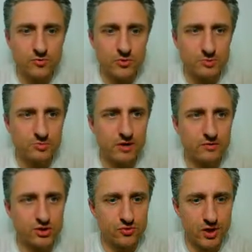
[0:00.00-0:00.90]
То есть
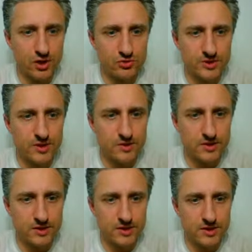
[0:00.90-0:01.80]
первое, что я хочу
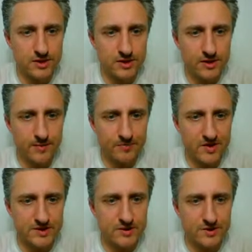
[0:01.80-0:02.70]
сделать, это
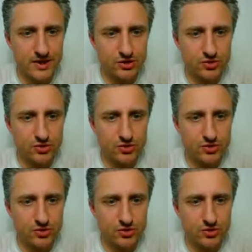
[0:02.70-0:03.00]
сделать так,